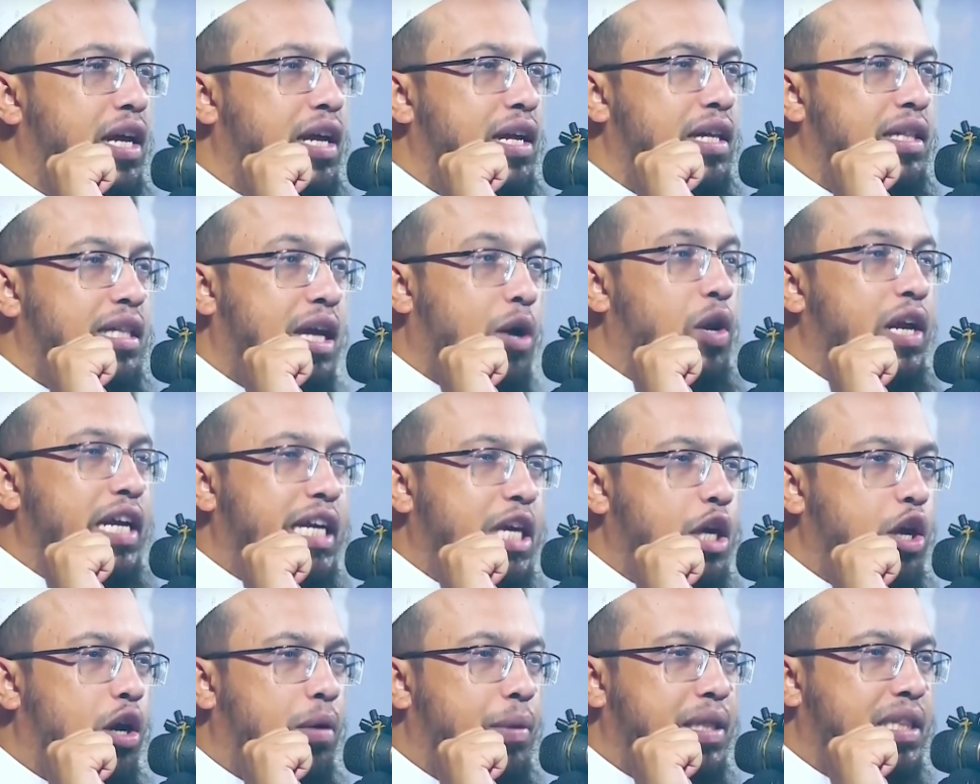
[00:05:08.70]
না ওঠে
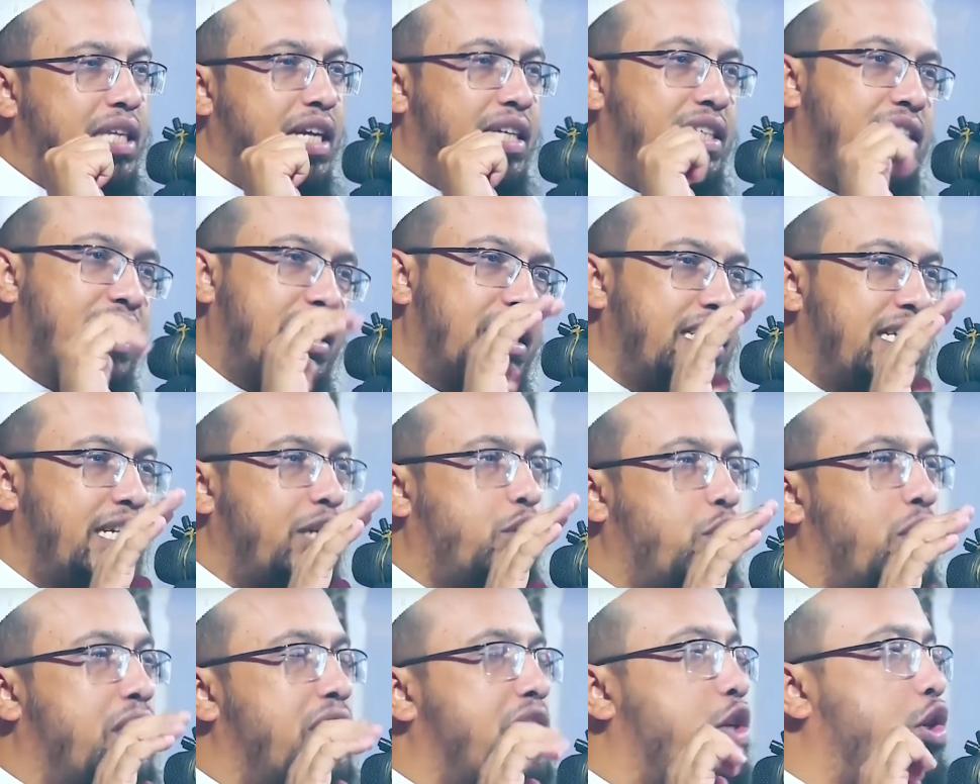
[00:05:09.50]
তাহলে কি হবে তার
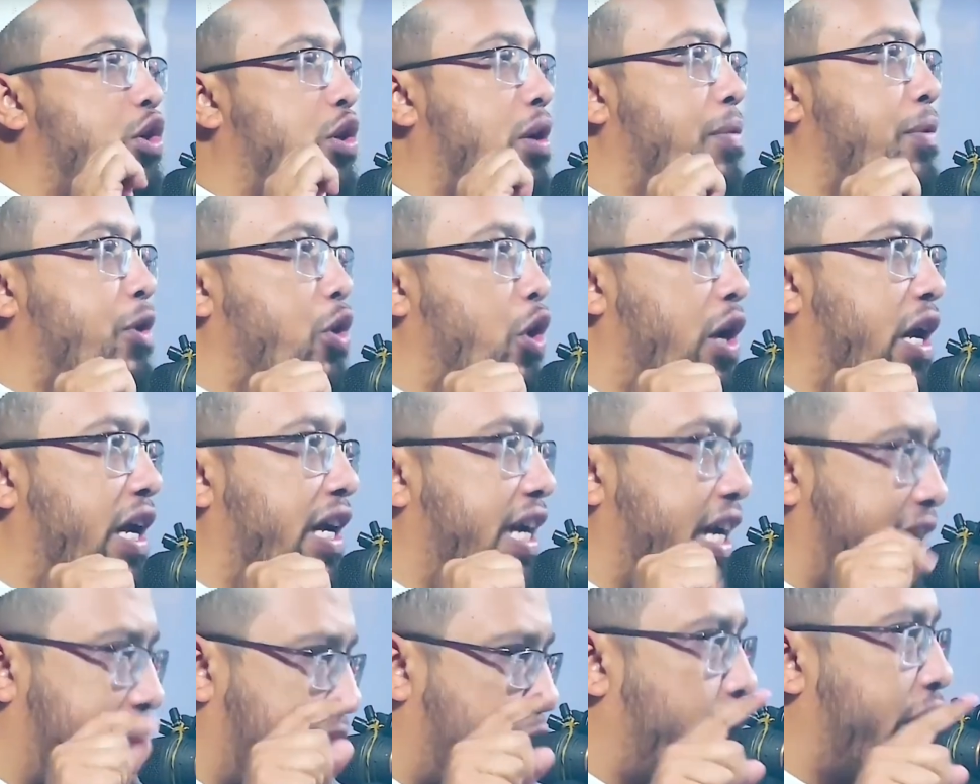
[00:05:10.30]
সাথে যেটুকু আছে এটুকু আমি
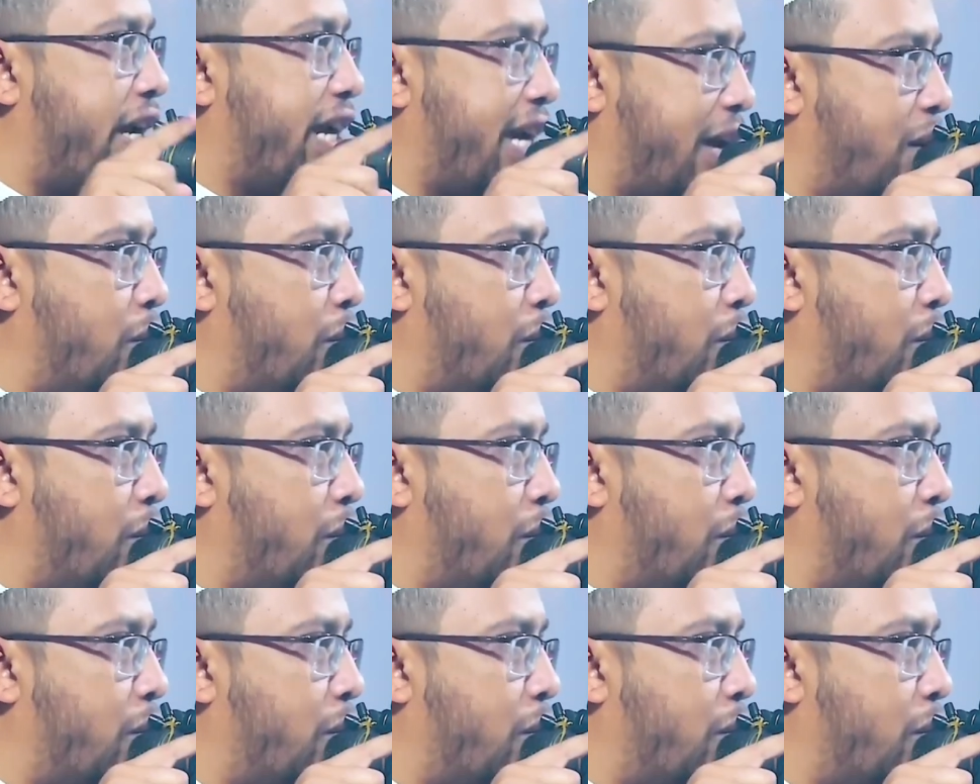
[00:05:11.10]
ধরে রাখি এটা